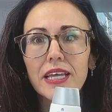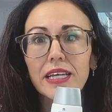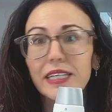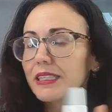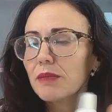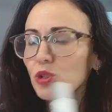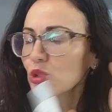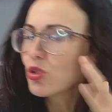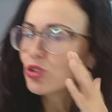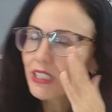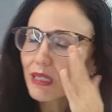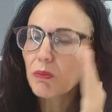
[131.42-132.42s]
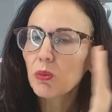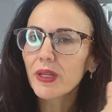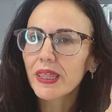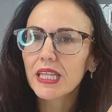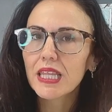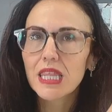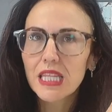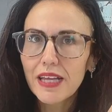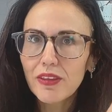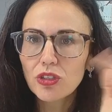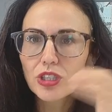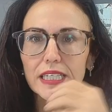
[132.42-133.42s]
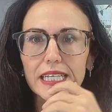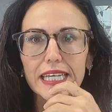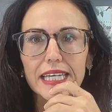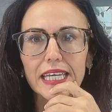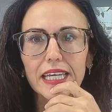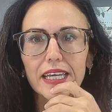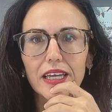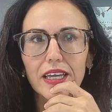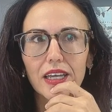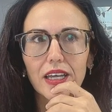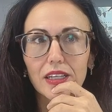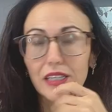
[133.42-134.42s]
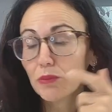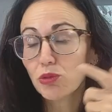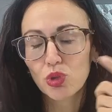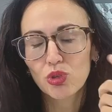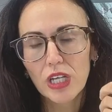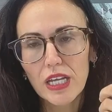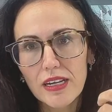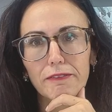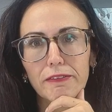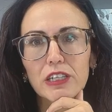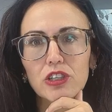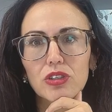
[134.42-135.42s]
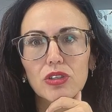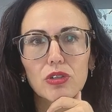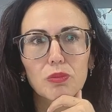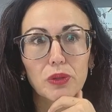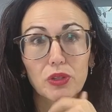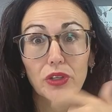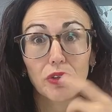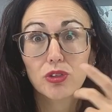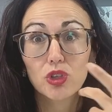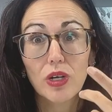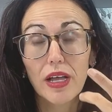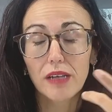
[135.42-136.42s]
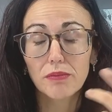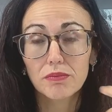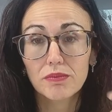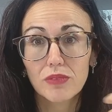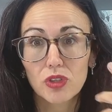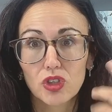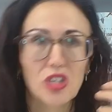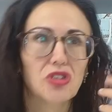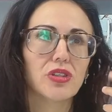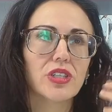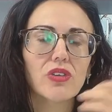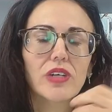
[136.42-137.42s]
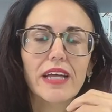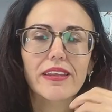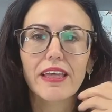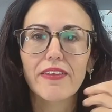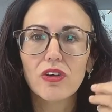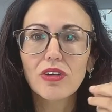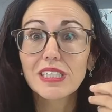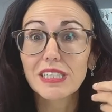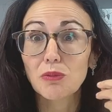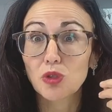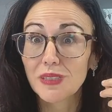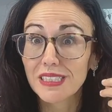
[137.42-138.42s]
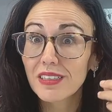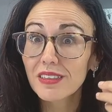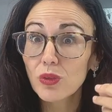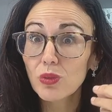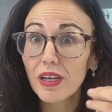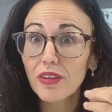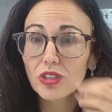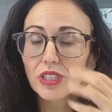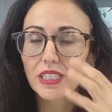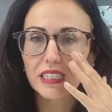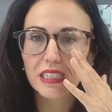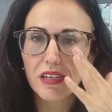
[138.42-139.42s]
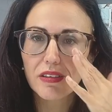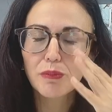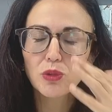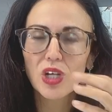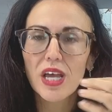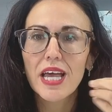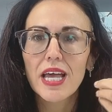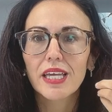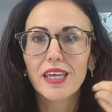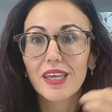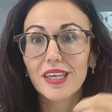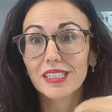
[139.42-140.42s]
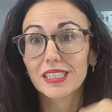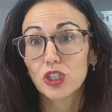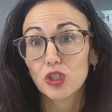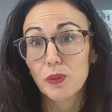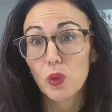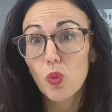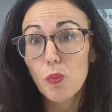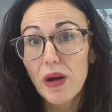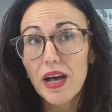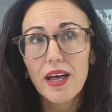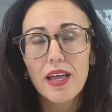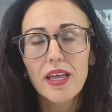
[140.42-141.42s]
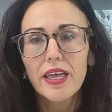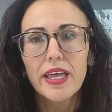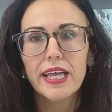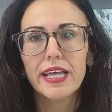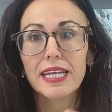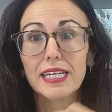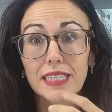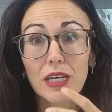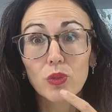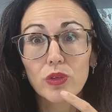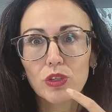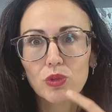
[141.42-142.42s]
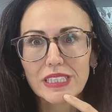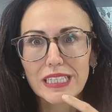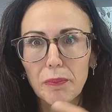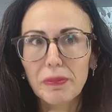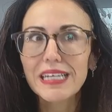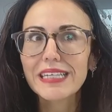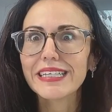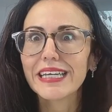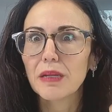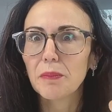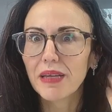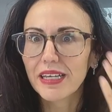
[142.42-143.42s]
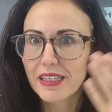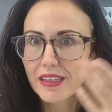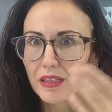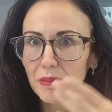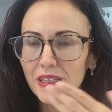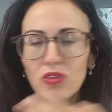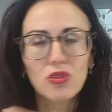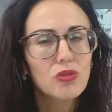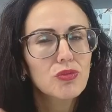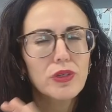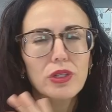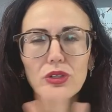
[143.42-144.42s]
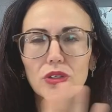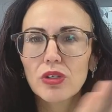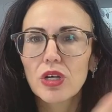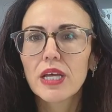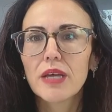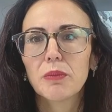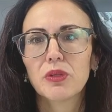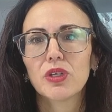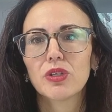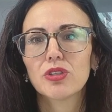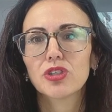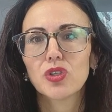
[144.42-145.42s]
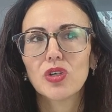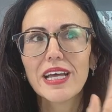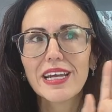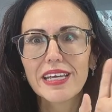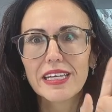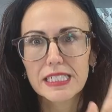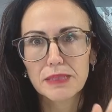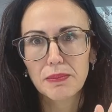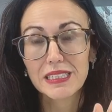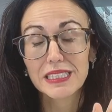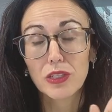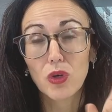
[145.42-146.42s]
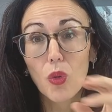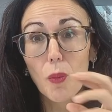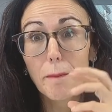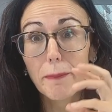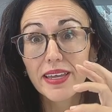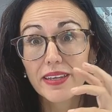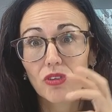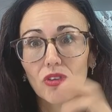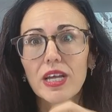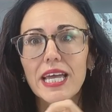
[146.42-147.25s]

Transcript: Estamos todos ya muy centrados en que tenemos que usar filtro protección solar. O sea, yo creo que a día de hoy estamos bastante educados en que sabemos que hay que, si nos preocupa eh, la salud de nuestra piel y el envejecimiento, un filtro protección solar es básico. Pero